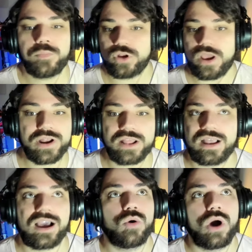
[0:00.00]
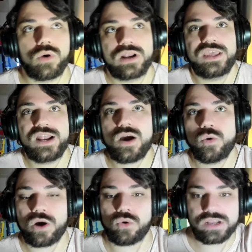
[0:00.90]
podría haber atacado a cualquiera
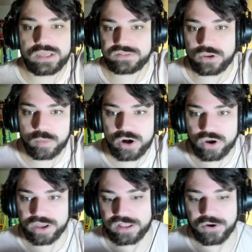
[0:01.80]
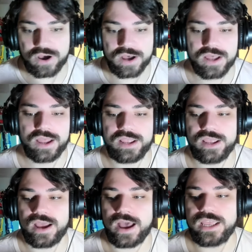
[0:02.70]
o a cualquier ser humano que estaba
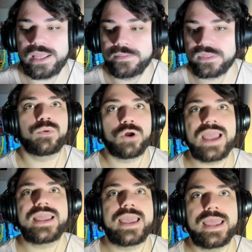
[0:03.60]
eh, ahí por ahí,